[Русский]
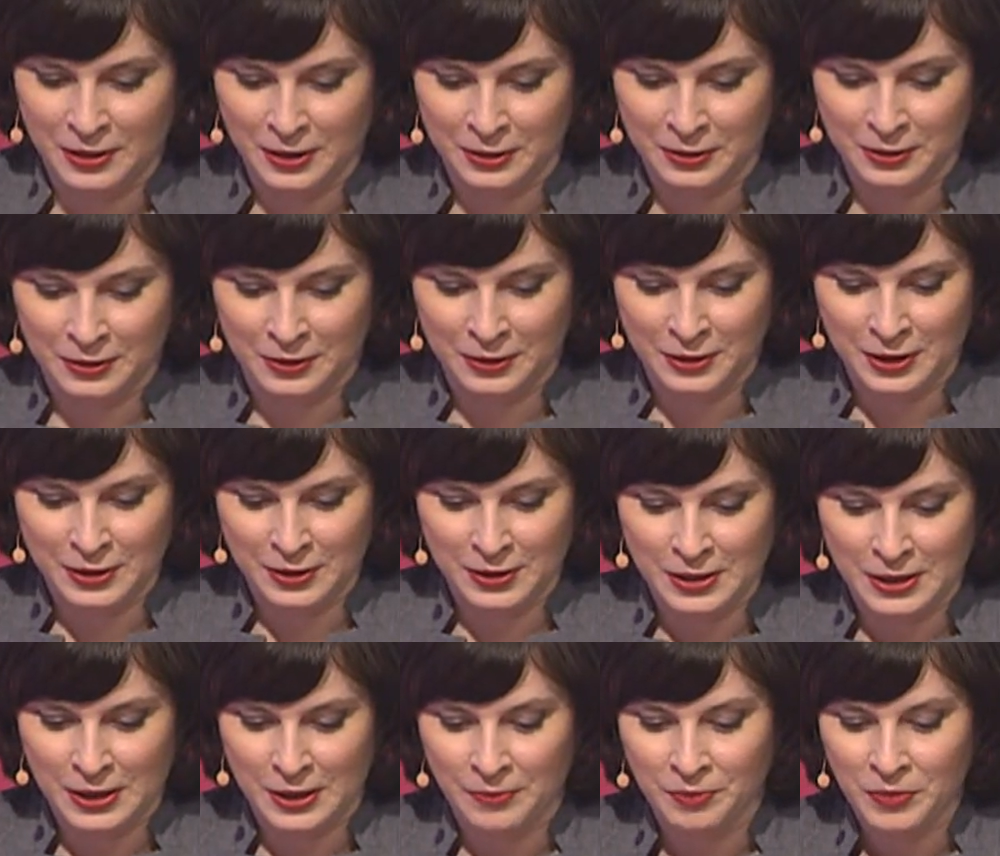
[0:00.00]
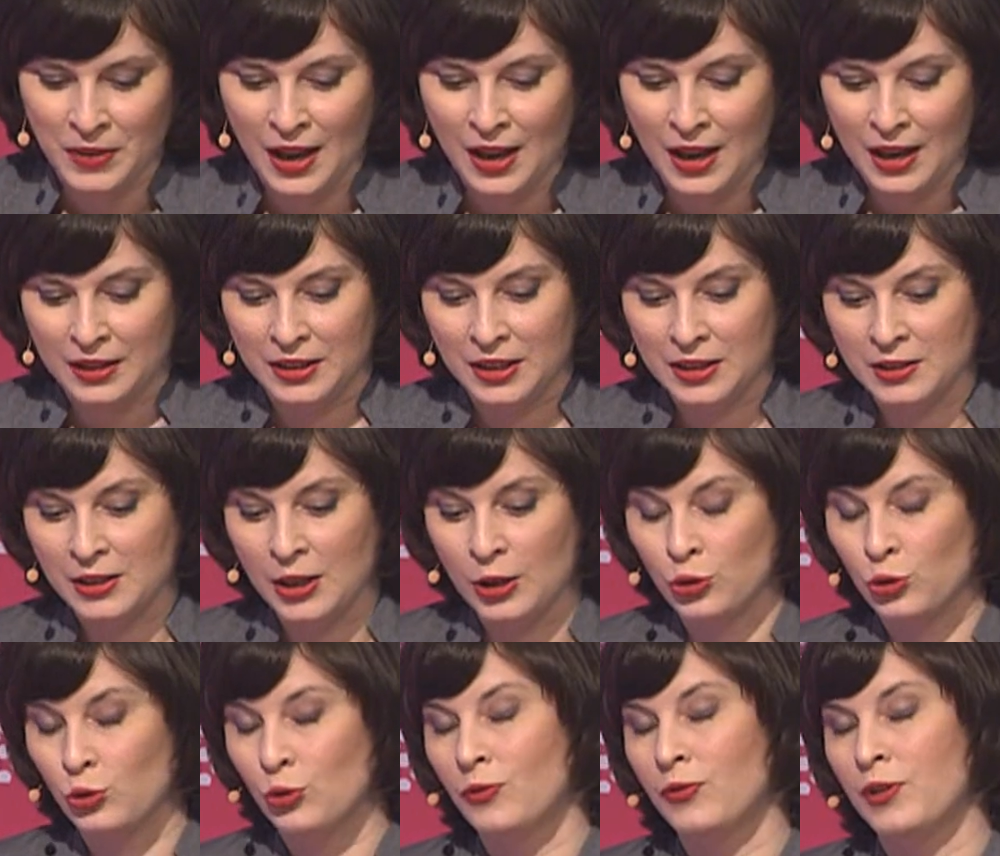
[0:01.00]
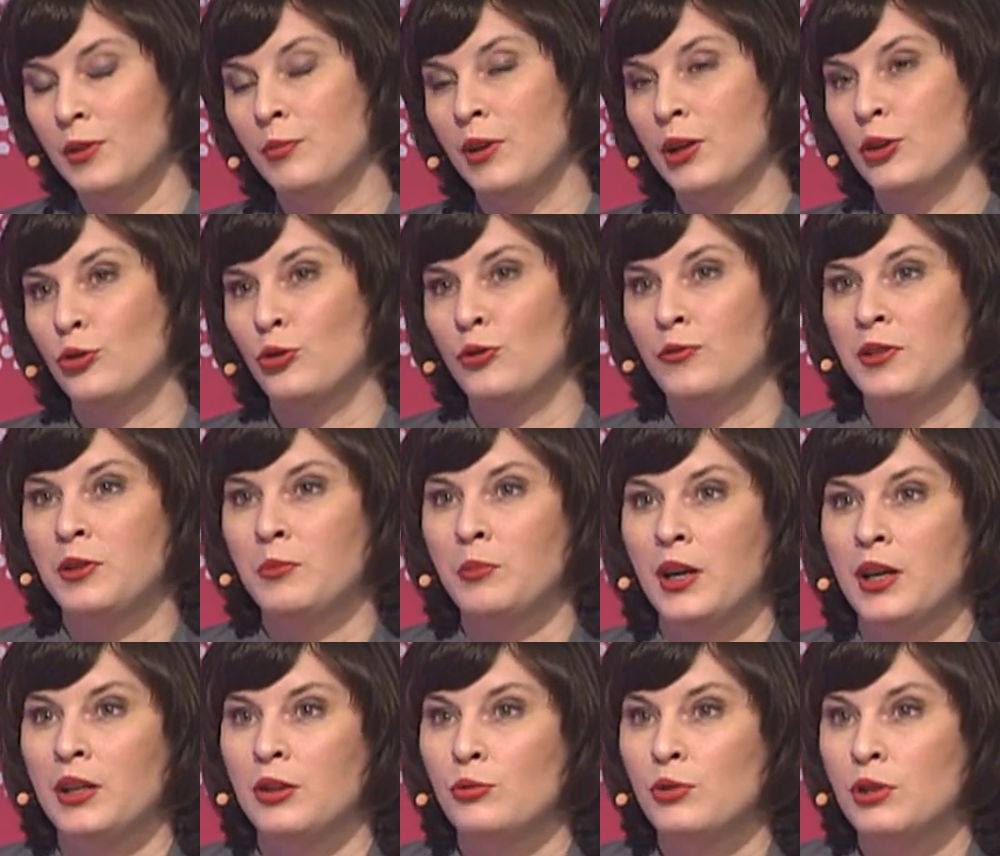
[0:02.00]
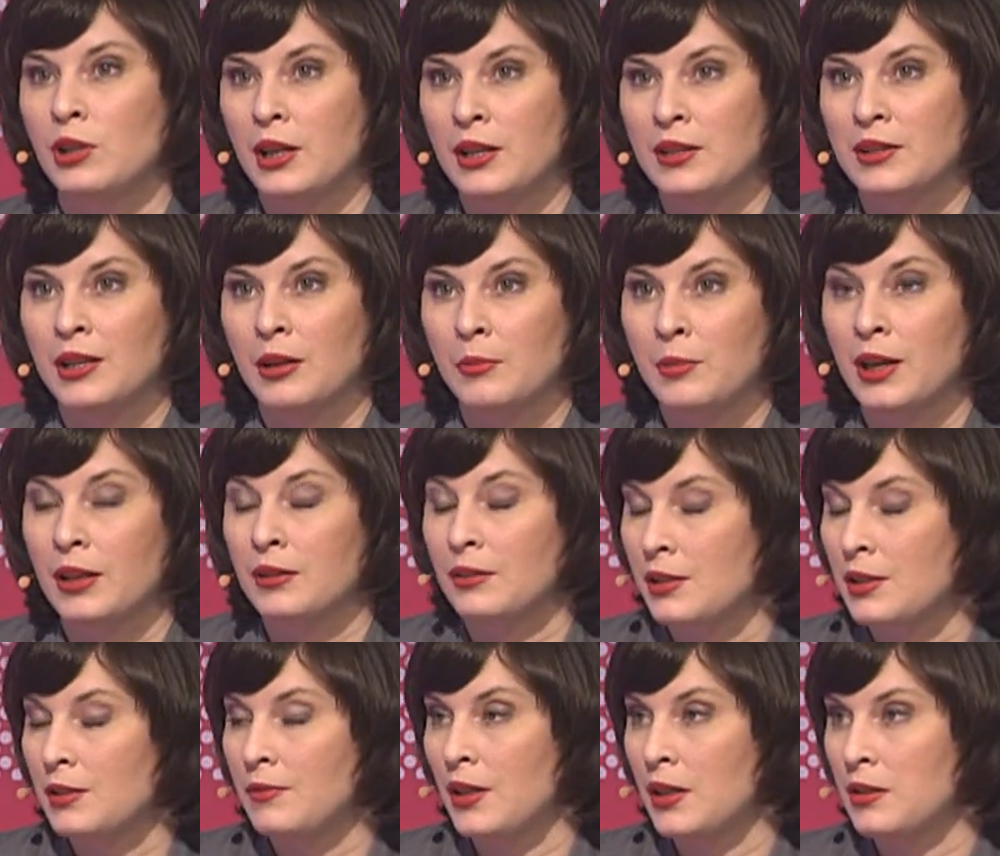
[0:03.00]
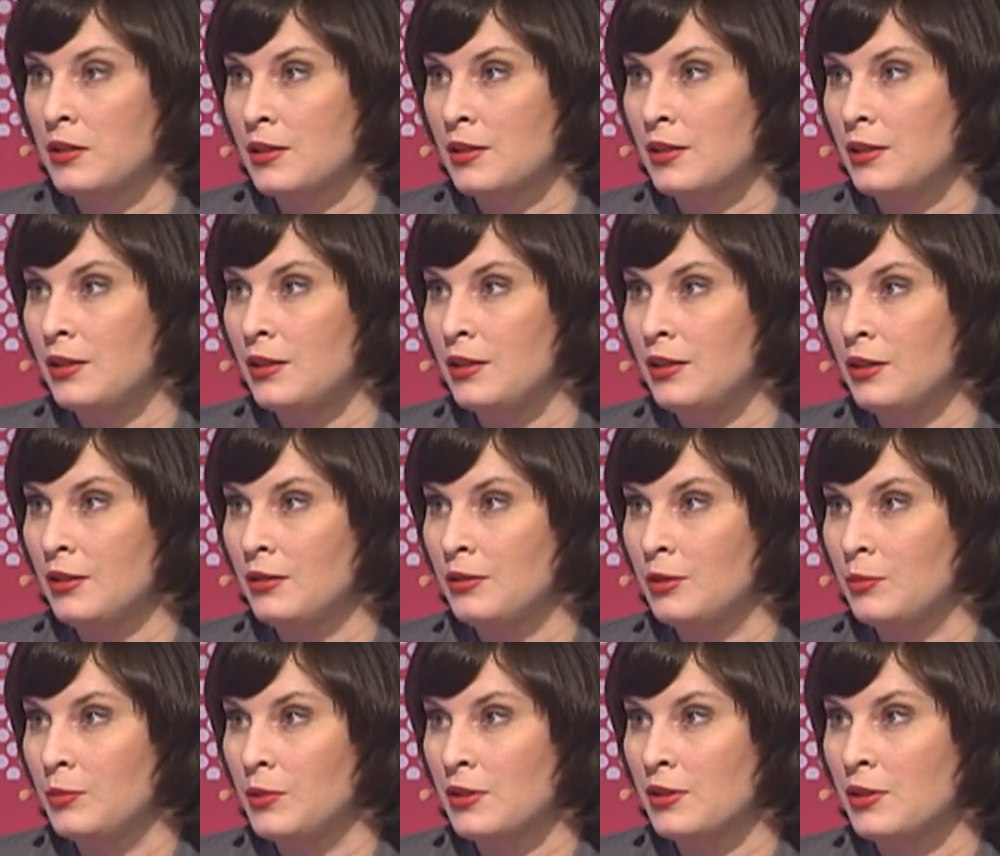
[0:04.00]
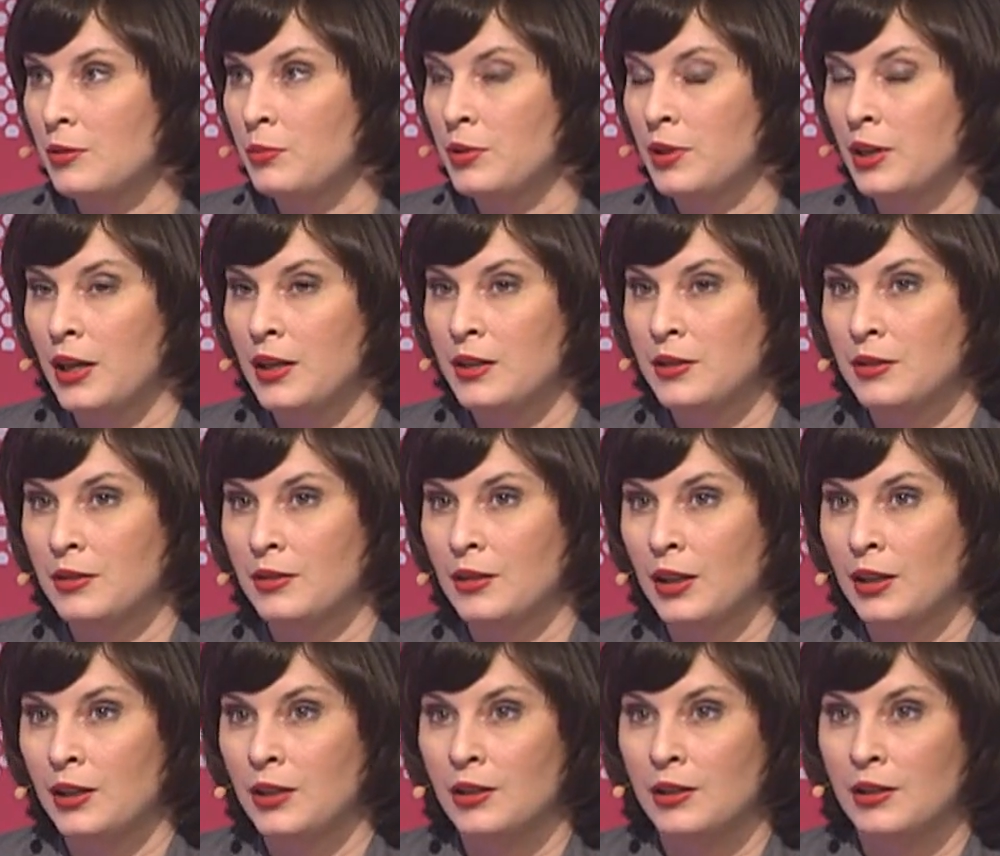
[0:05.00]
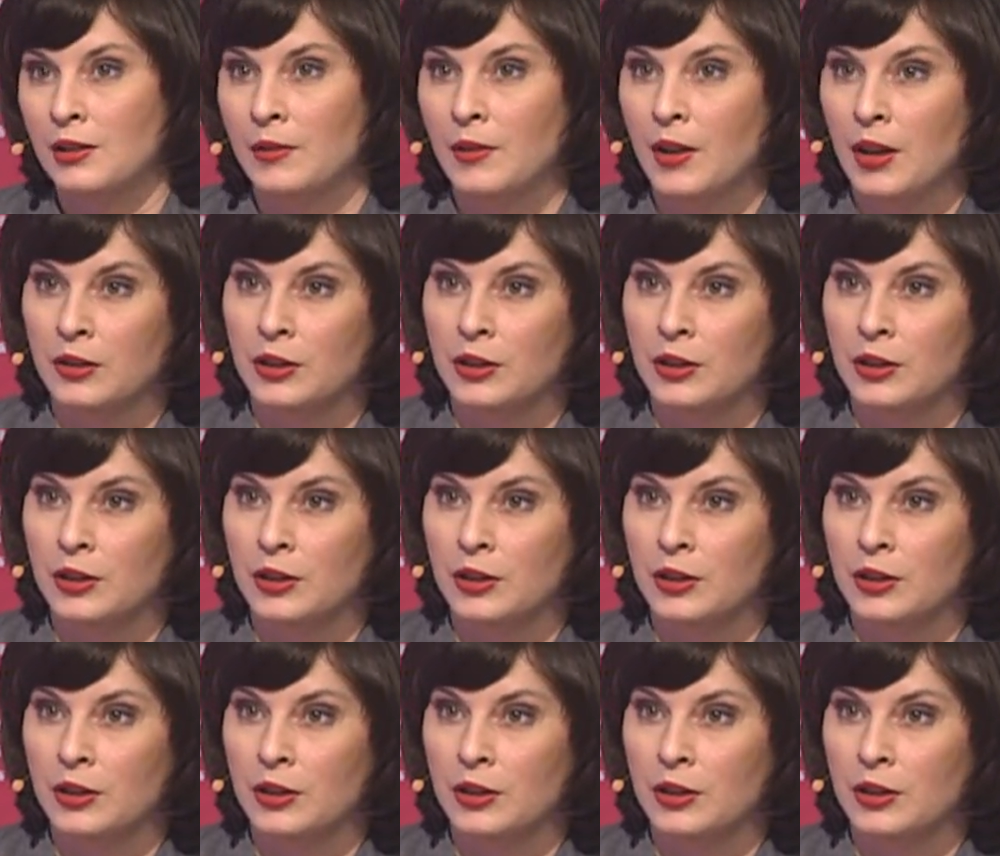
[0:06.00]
да, тенденция. Я знаю, что вы большое внимание уделяете обратной связи с клиентами, собираете такие